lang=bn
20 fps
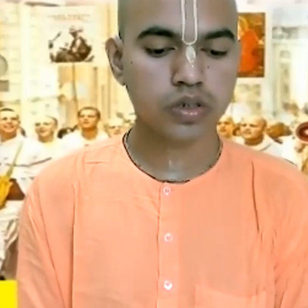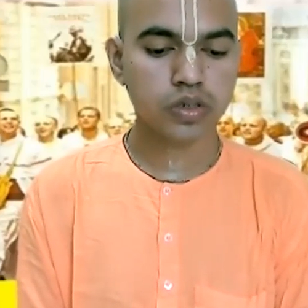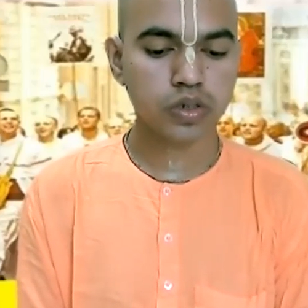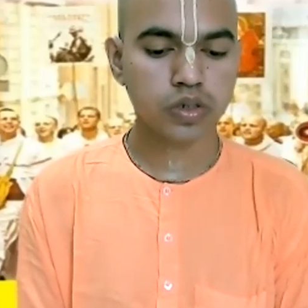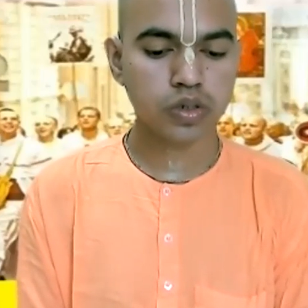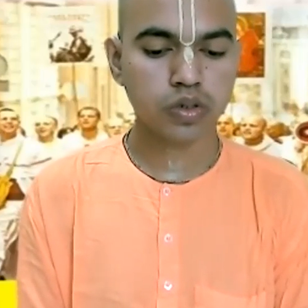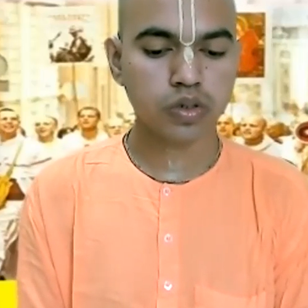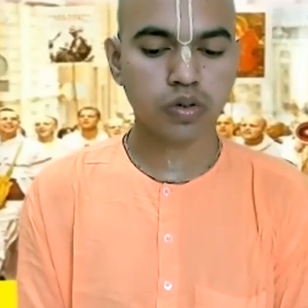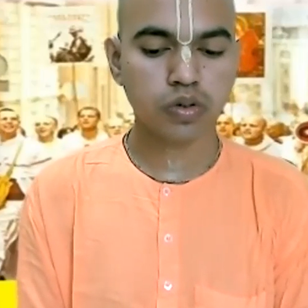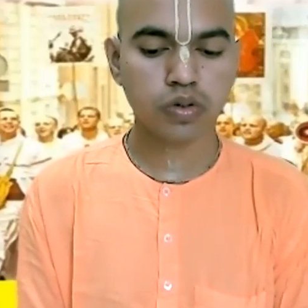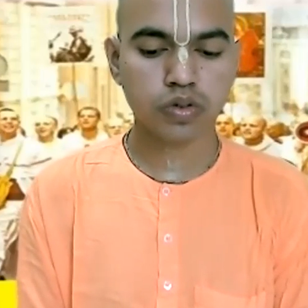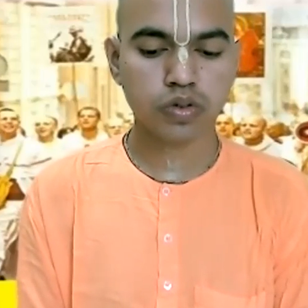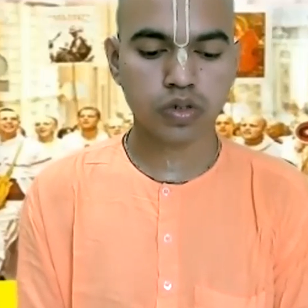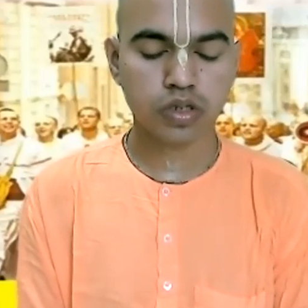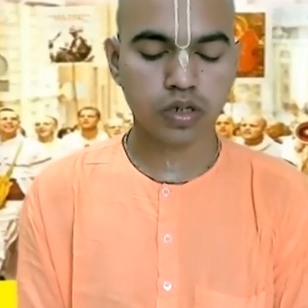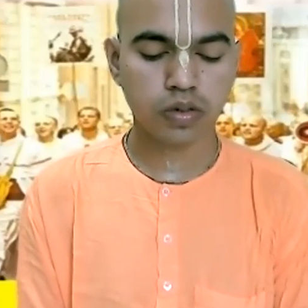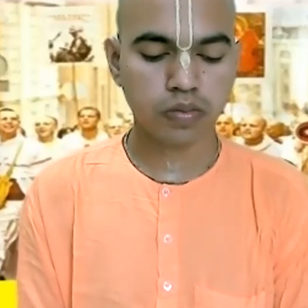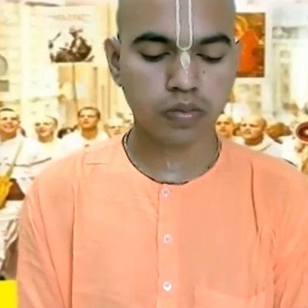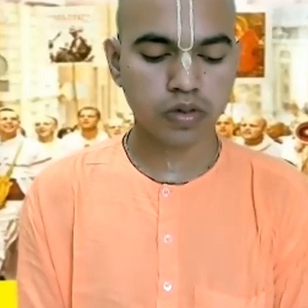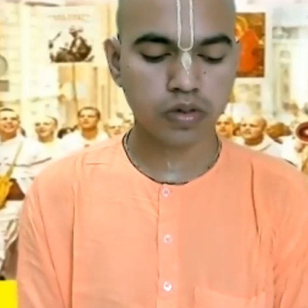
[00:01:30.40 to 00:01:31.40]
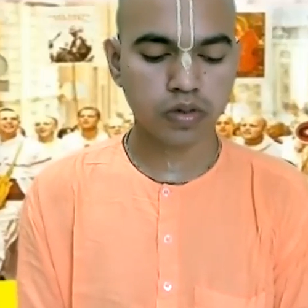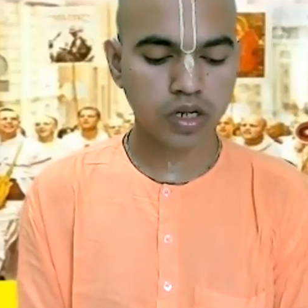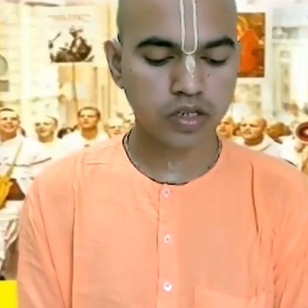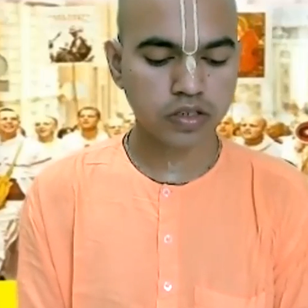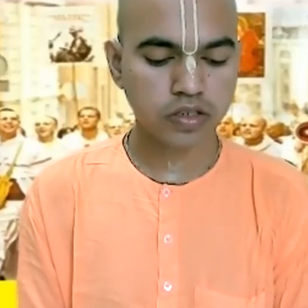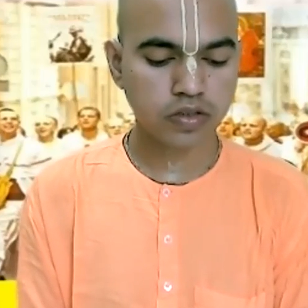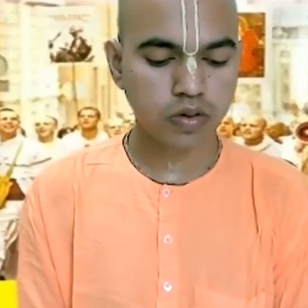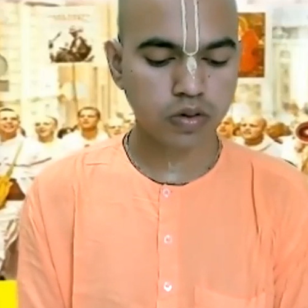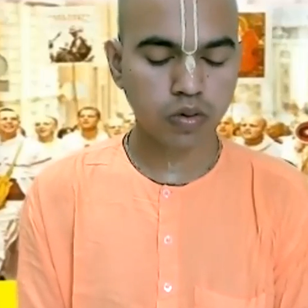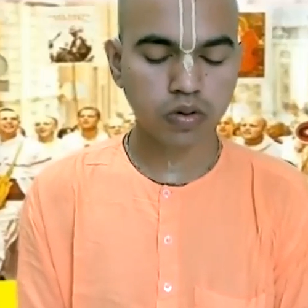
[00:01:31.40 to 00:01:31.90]
চৈতন্য চরিতামৃতের এই
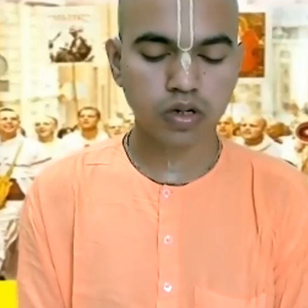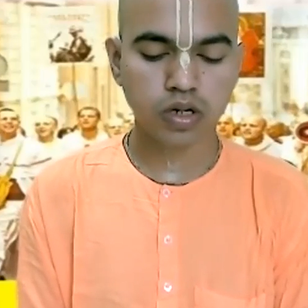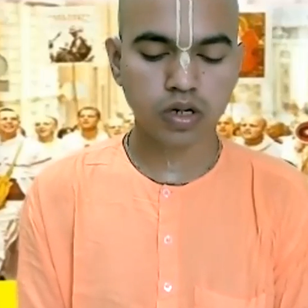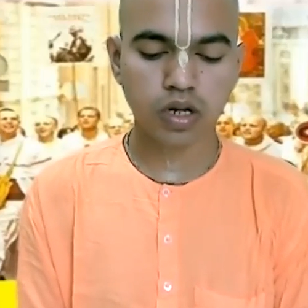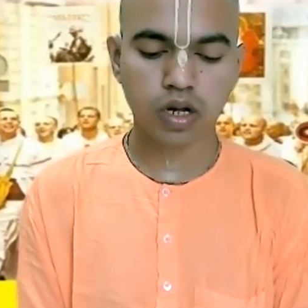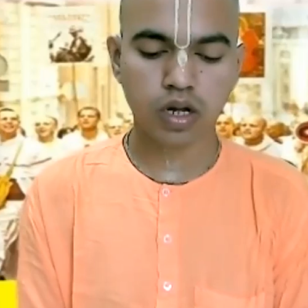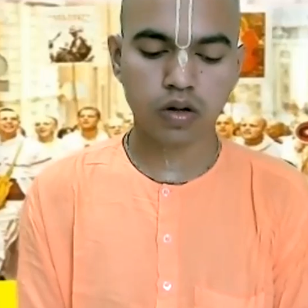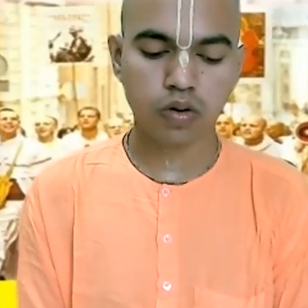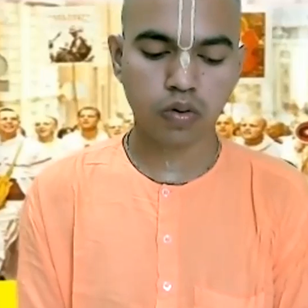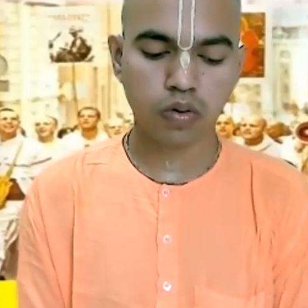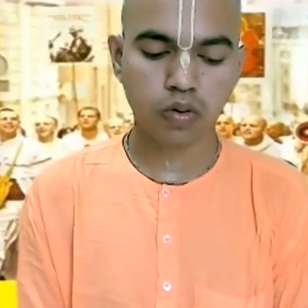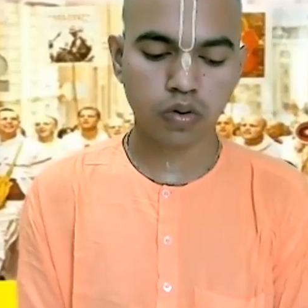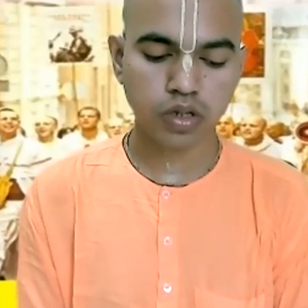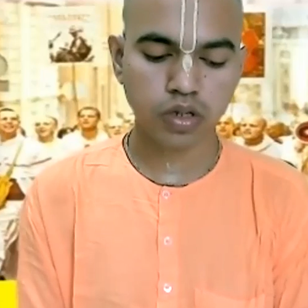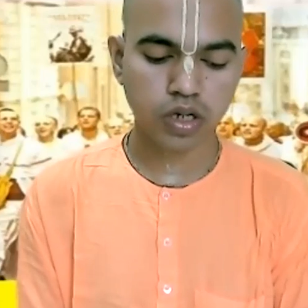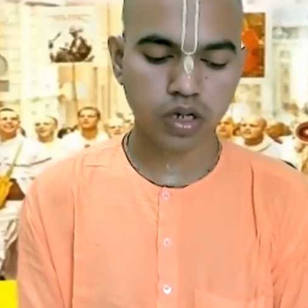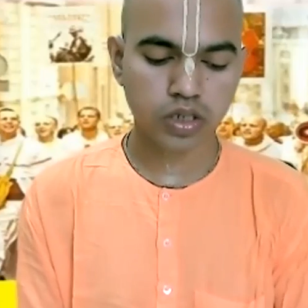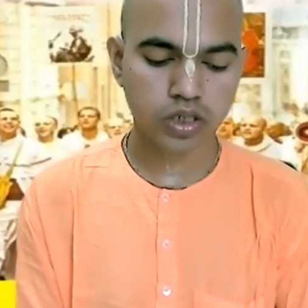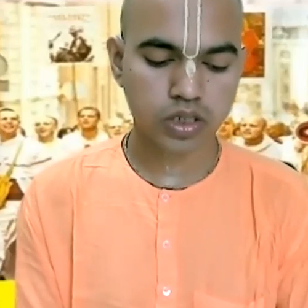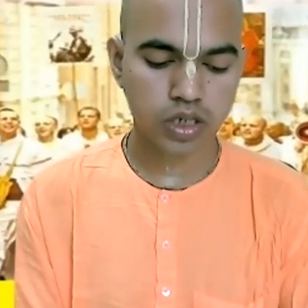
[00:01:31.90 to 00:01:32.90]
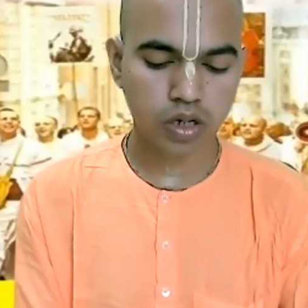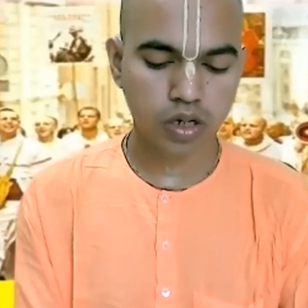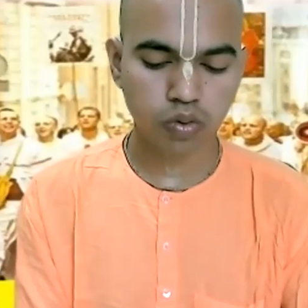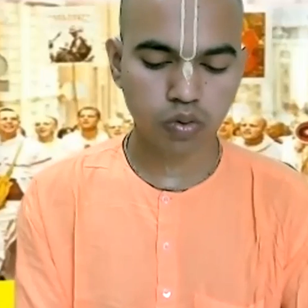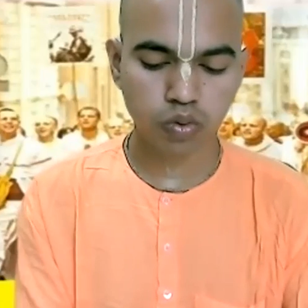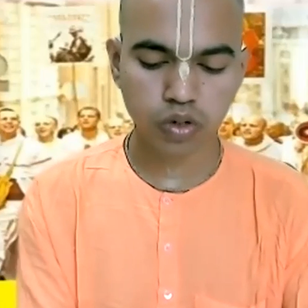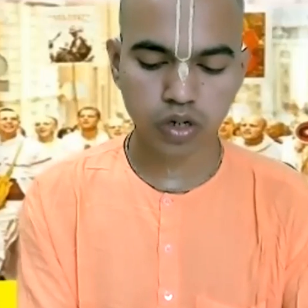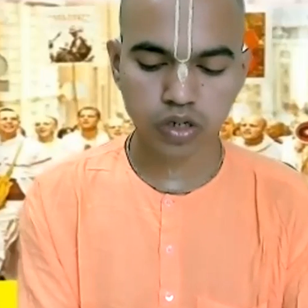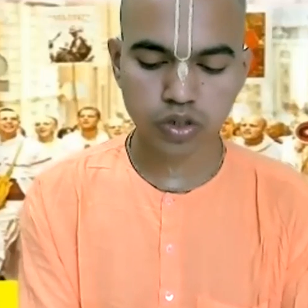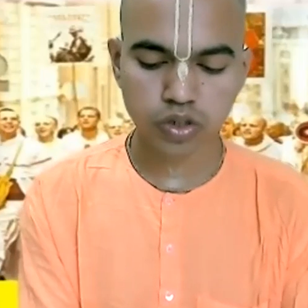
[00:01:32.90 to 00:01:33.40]
শ্লোকটা হরিদাস
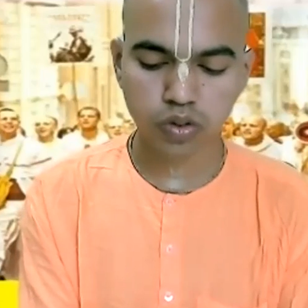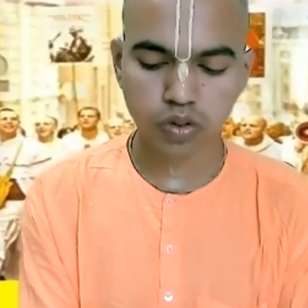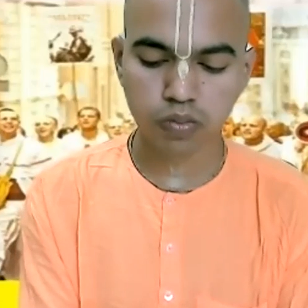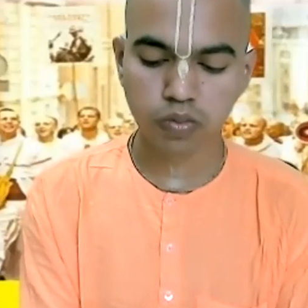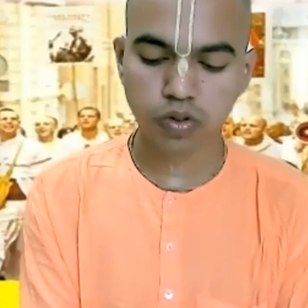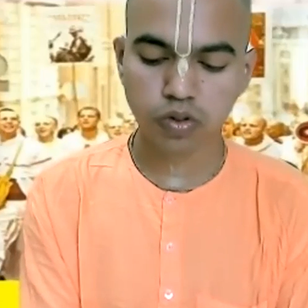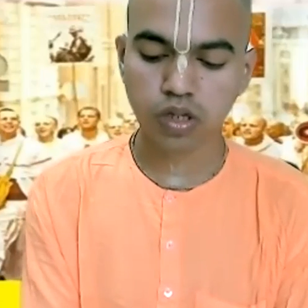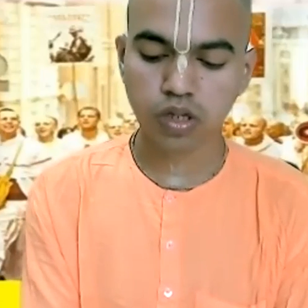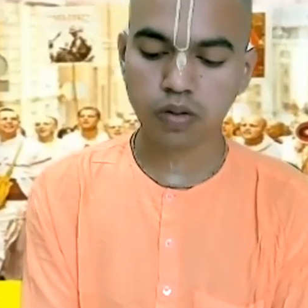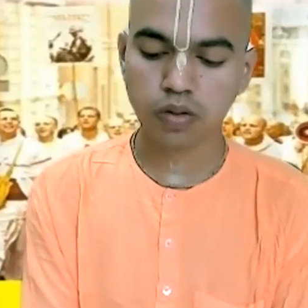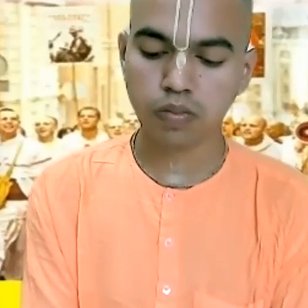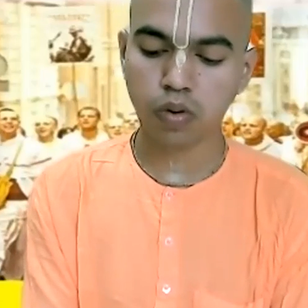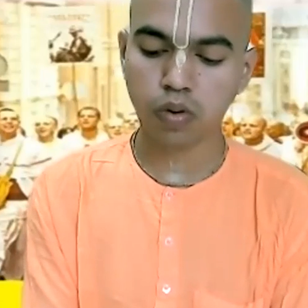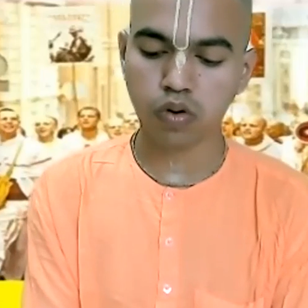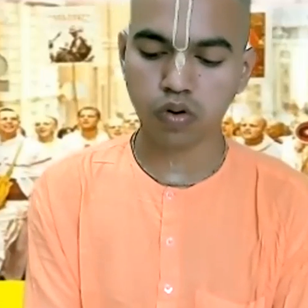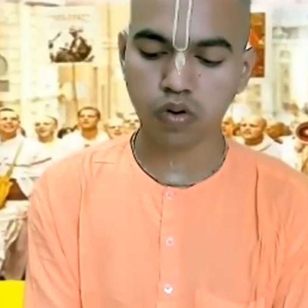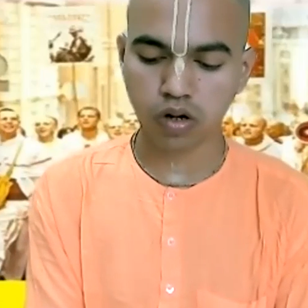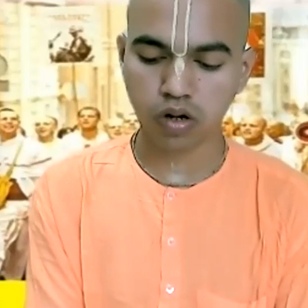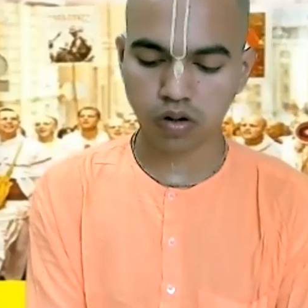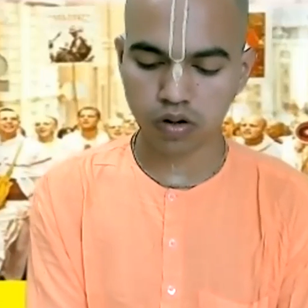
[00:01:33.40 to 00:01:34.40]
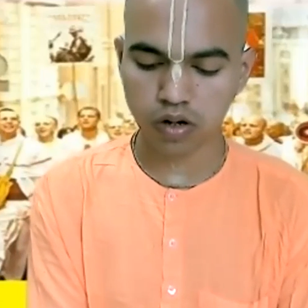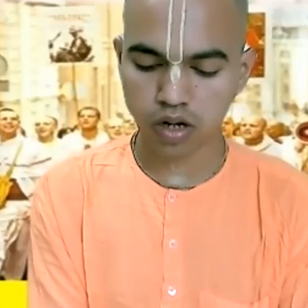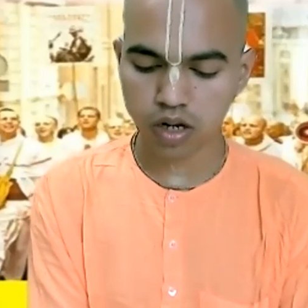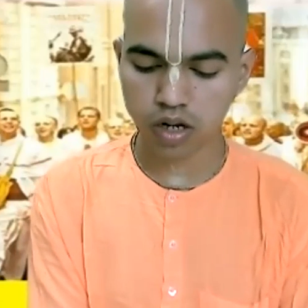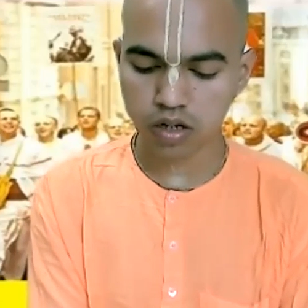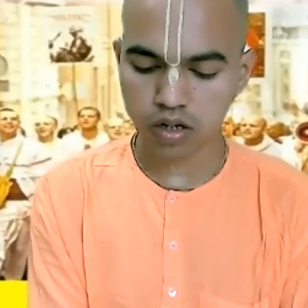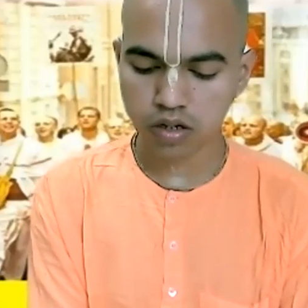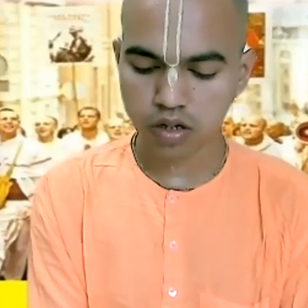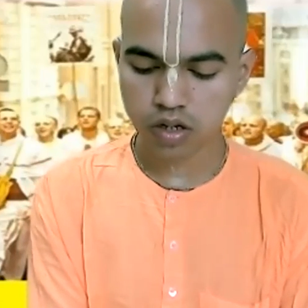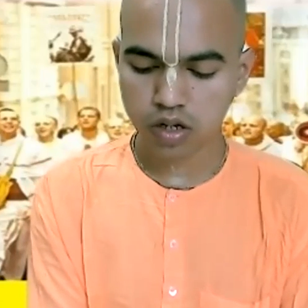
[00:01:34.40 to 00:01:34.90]
ঠাকুরের সম্বন্ধে বর্ণনা করা
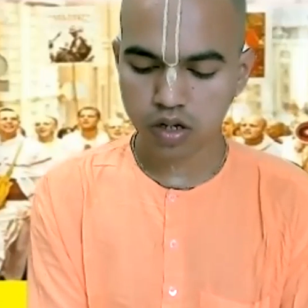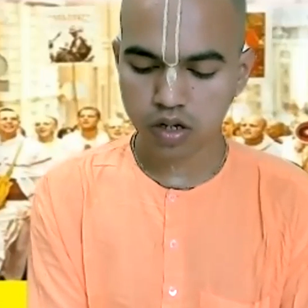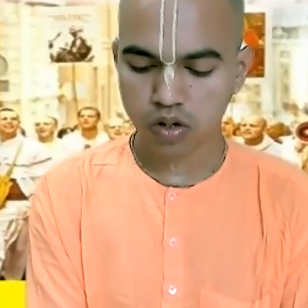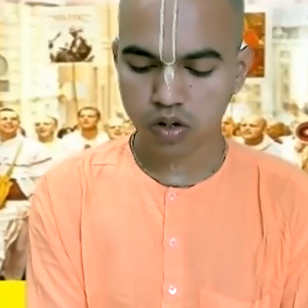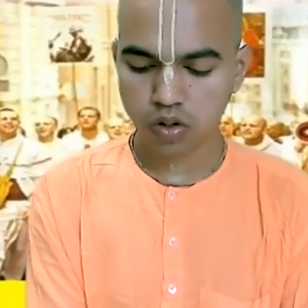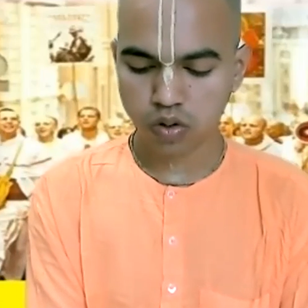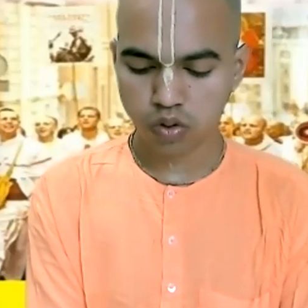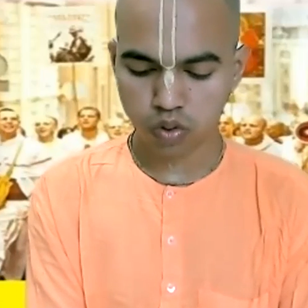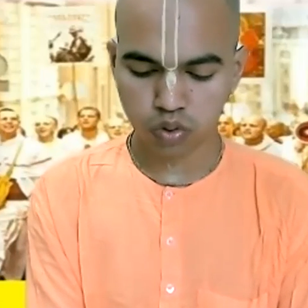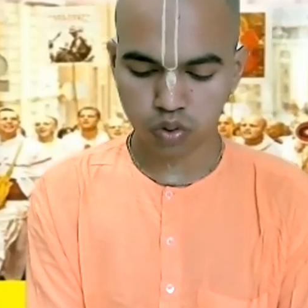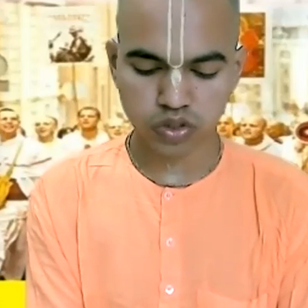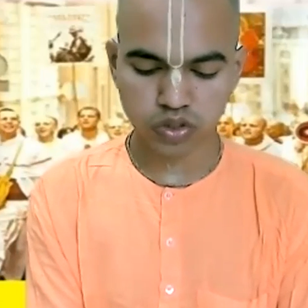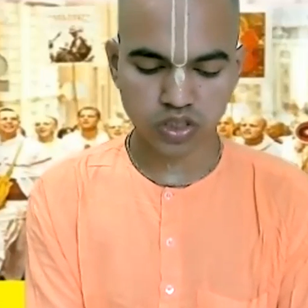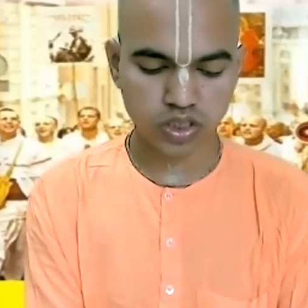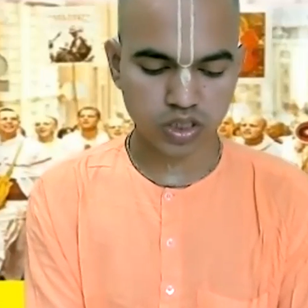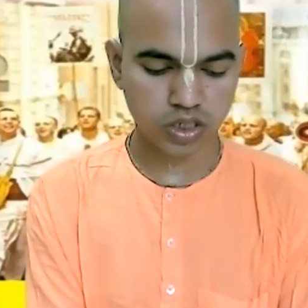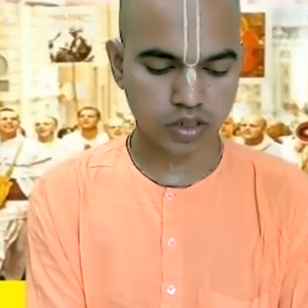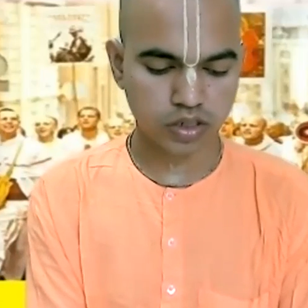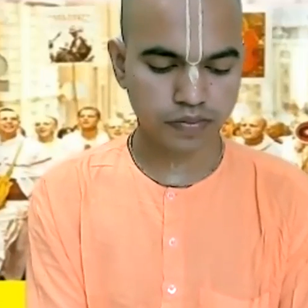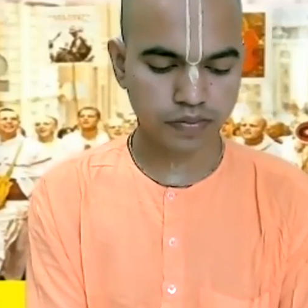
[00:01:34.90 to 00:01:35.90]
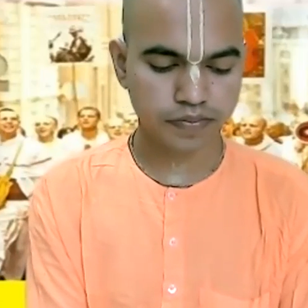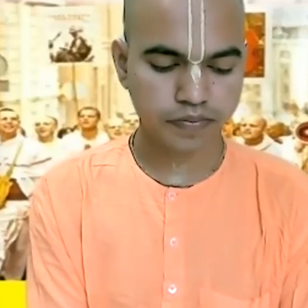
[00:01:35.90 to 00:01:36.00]
হচ্ছে